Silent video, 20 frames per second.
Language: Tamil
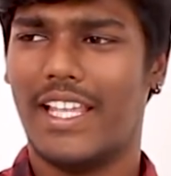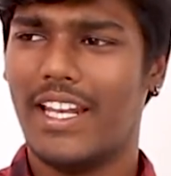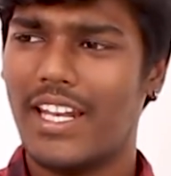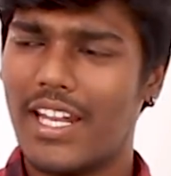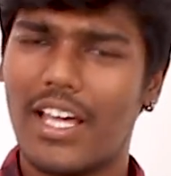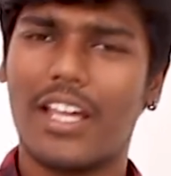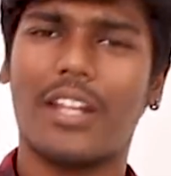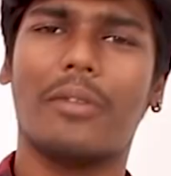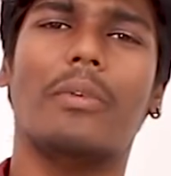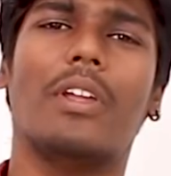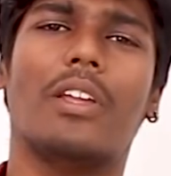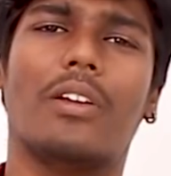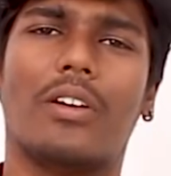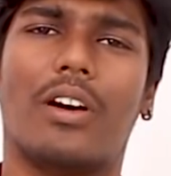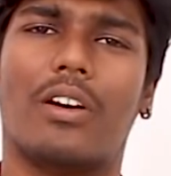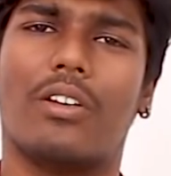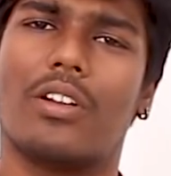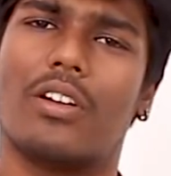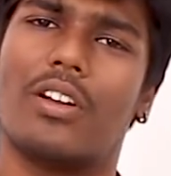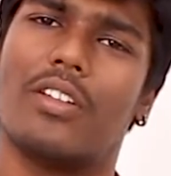எல்லாருமே
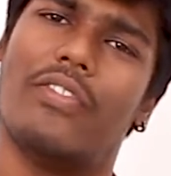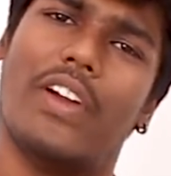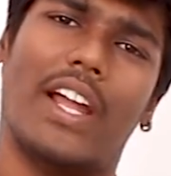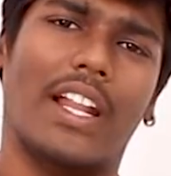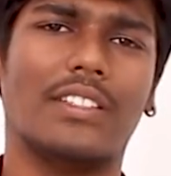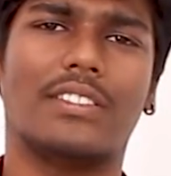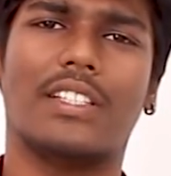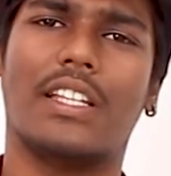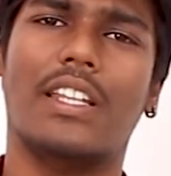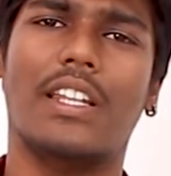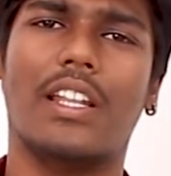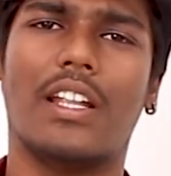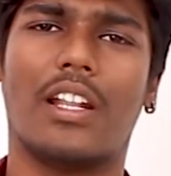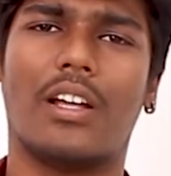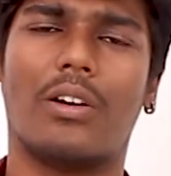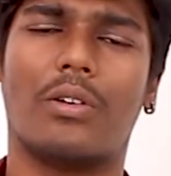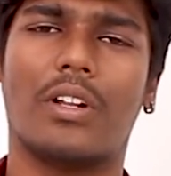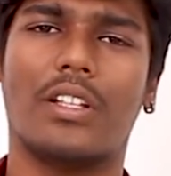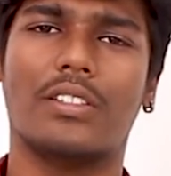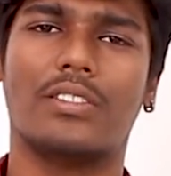அவரோட ஃபேன்ஸாக
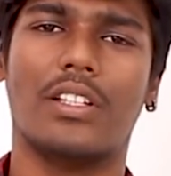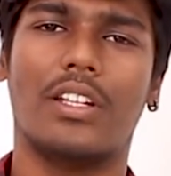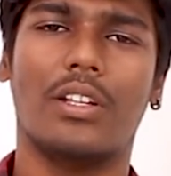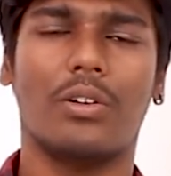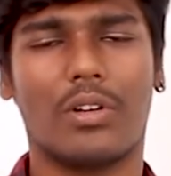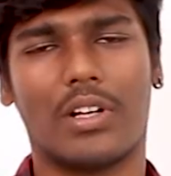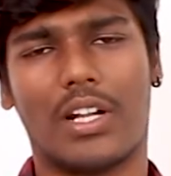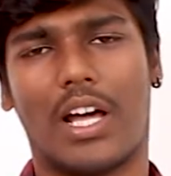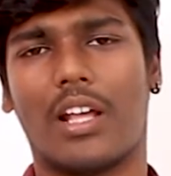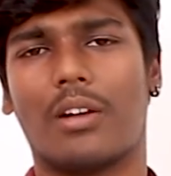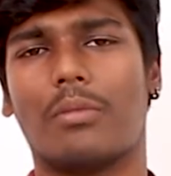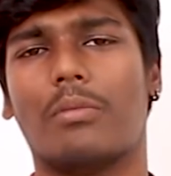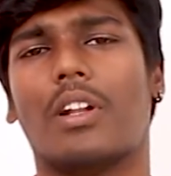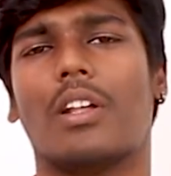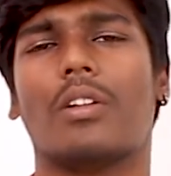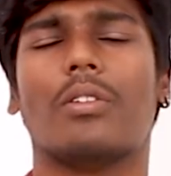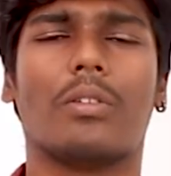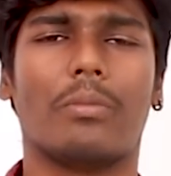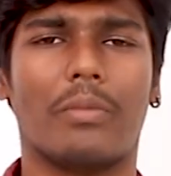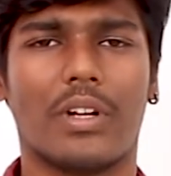இல்லைனா கூட சரி ஒரு
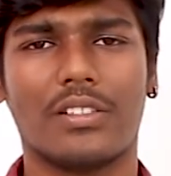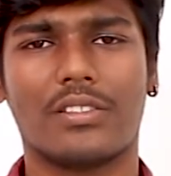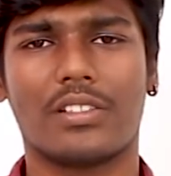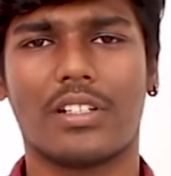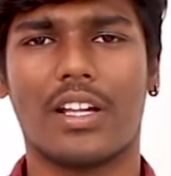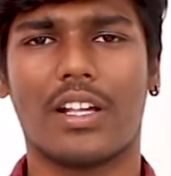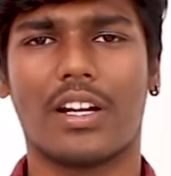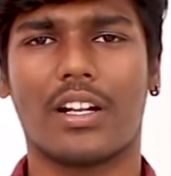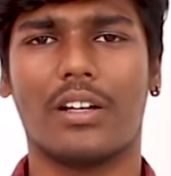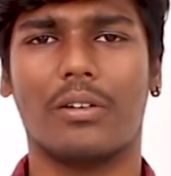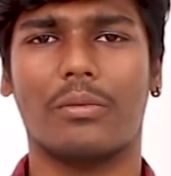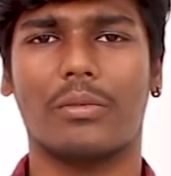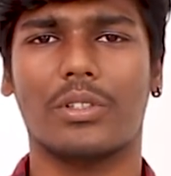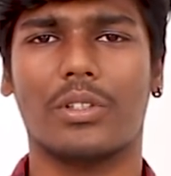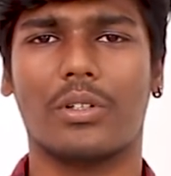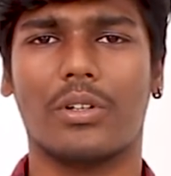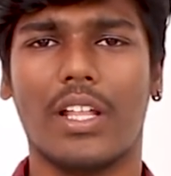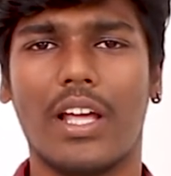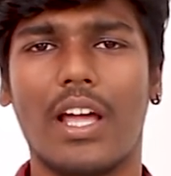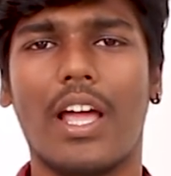நார்மலான ஒரு மனுஷனாக இருக்கும்
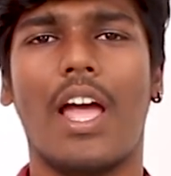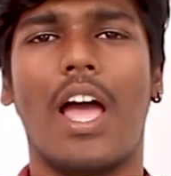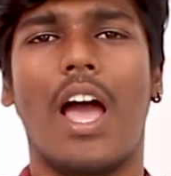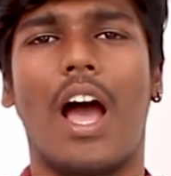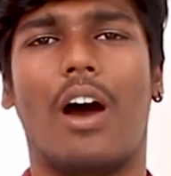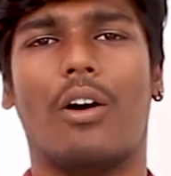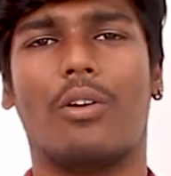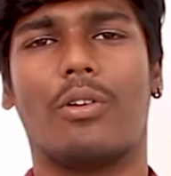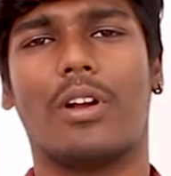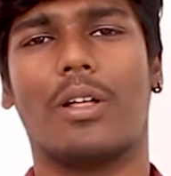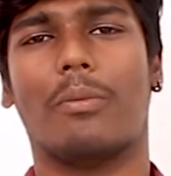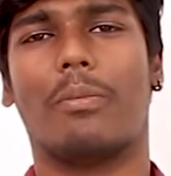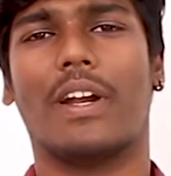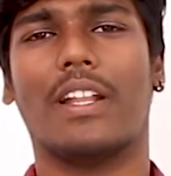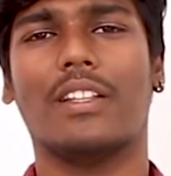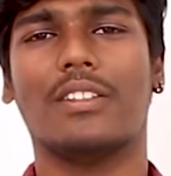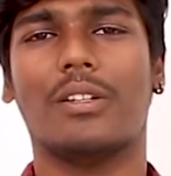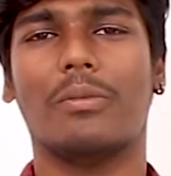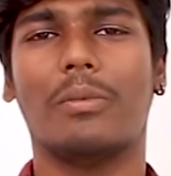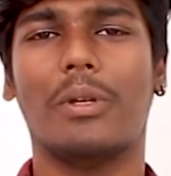போது கூட அவரோட
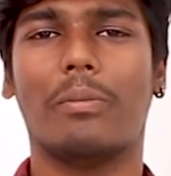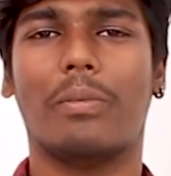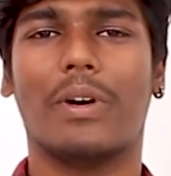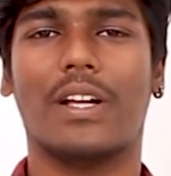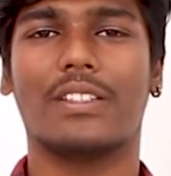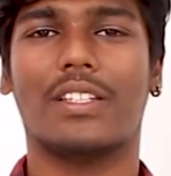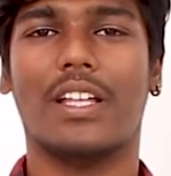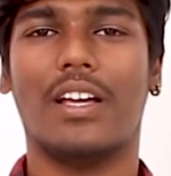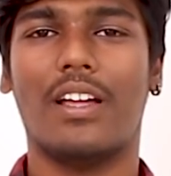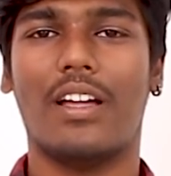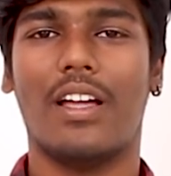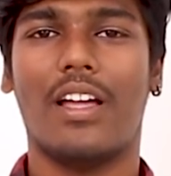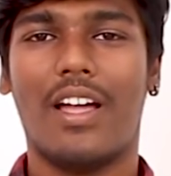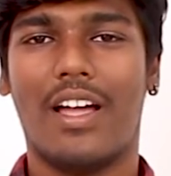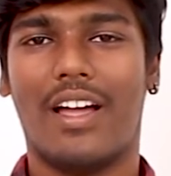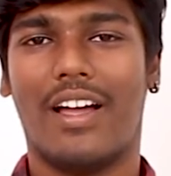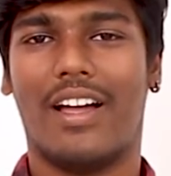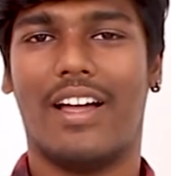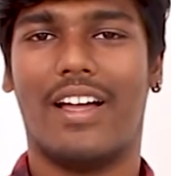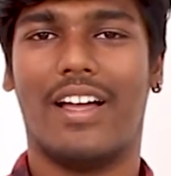படத்தை போய் பார்த்தா
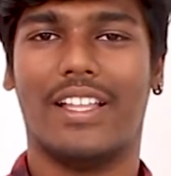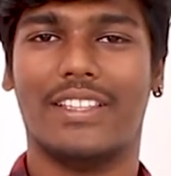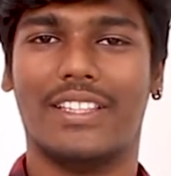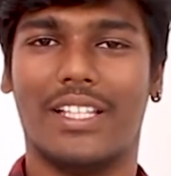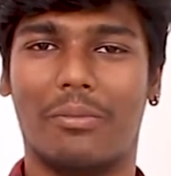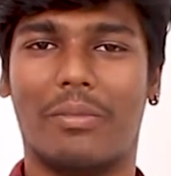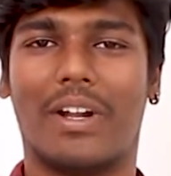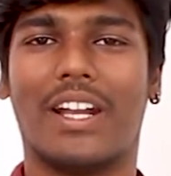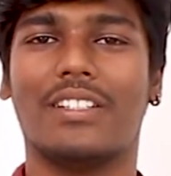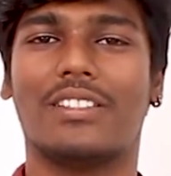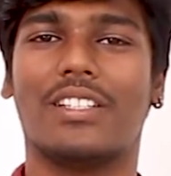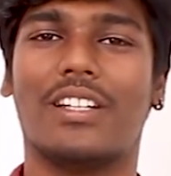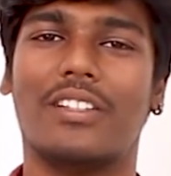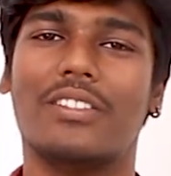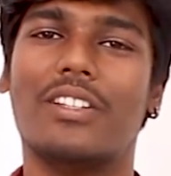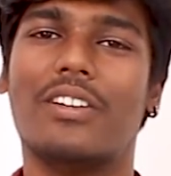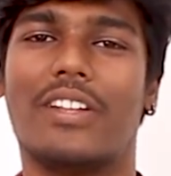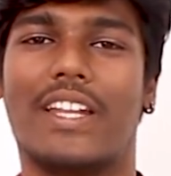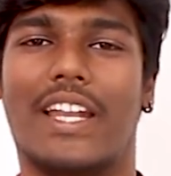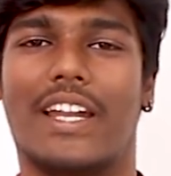அந்த
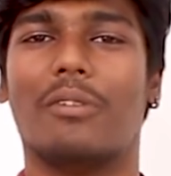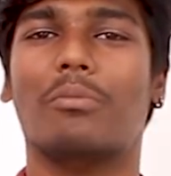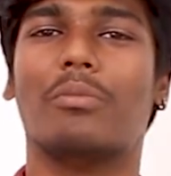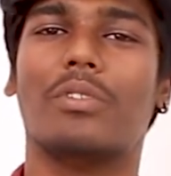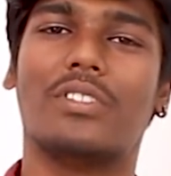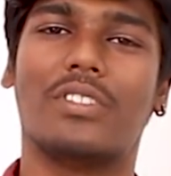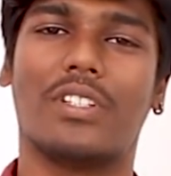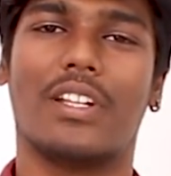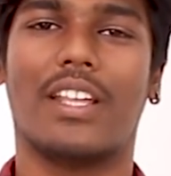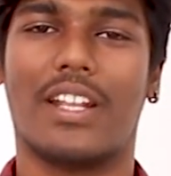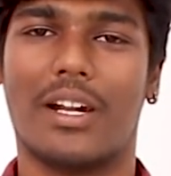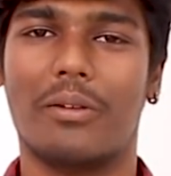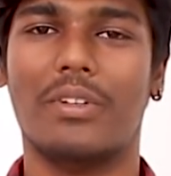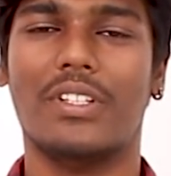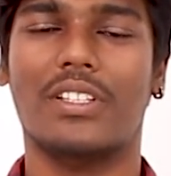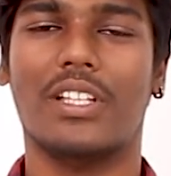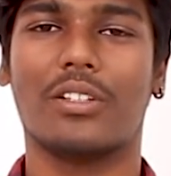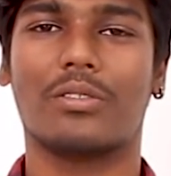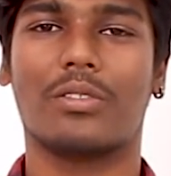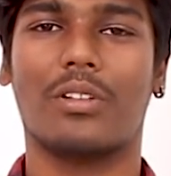மனசுலேருந்து ஒரு இடம் இடம் பிடிச்சிறாரு
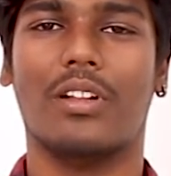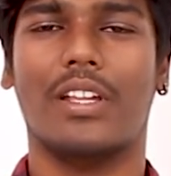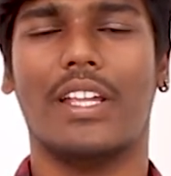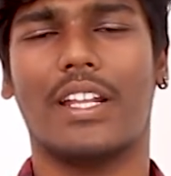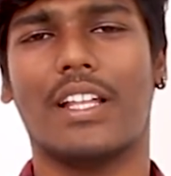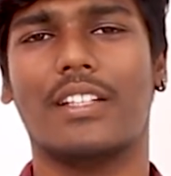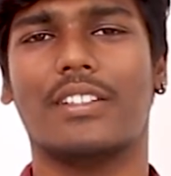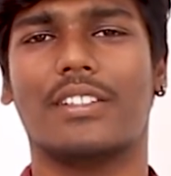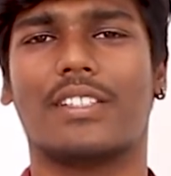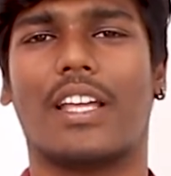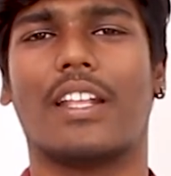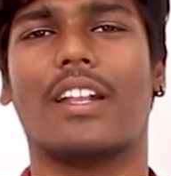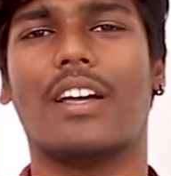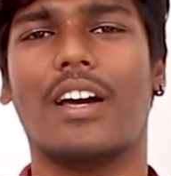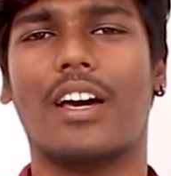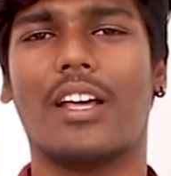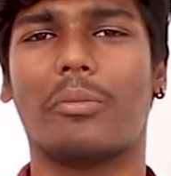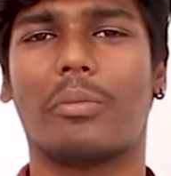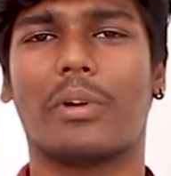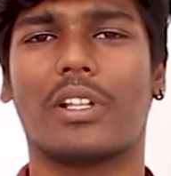அப்படின்னு தான் சொல்லணும் ஏன்னா அந்த
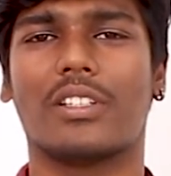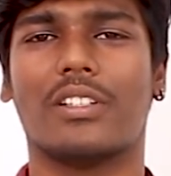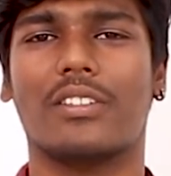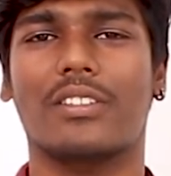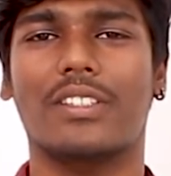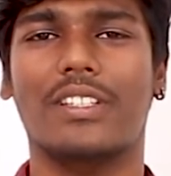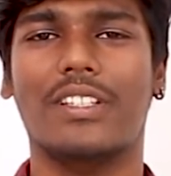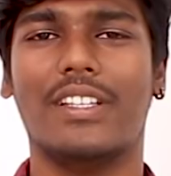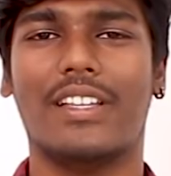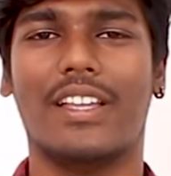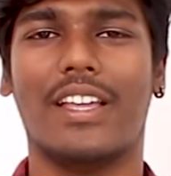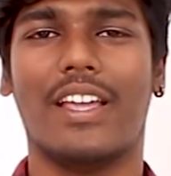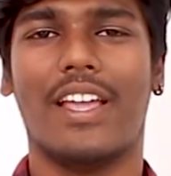சர்க்கார் படத்தை வந்து